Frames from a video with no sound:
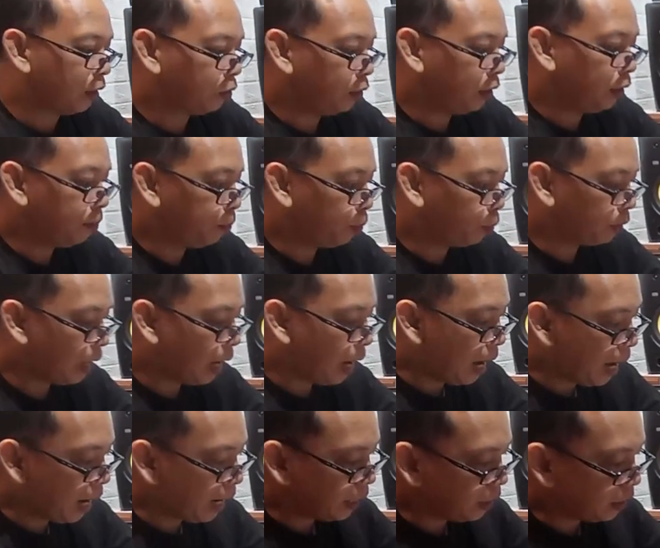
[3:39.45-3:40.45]
7 8 atau input
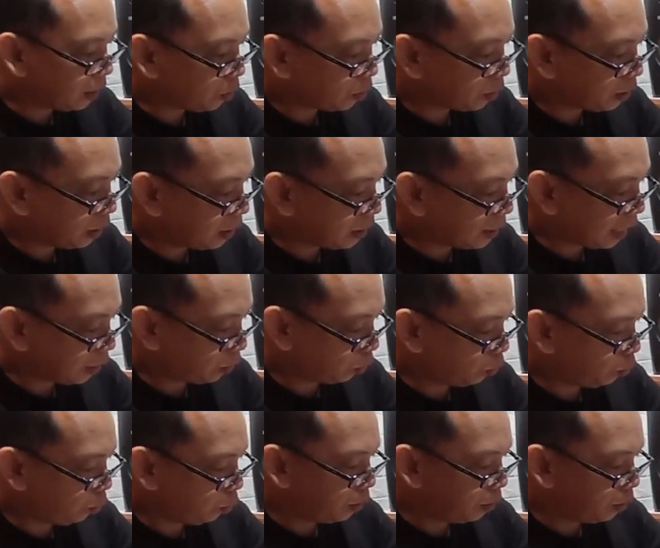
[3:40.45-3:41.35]
A ini keluarnya di 1,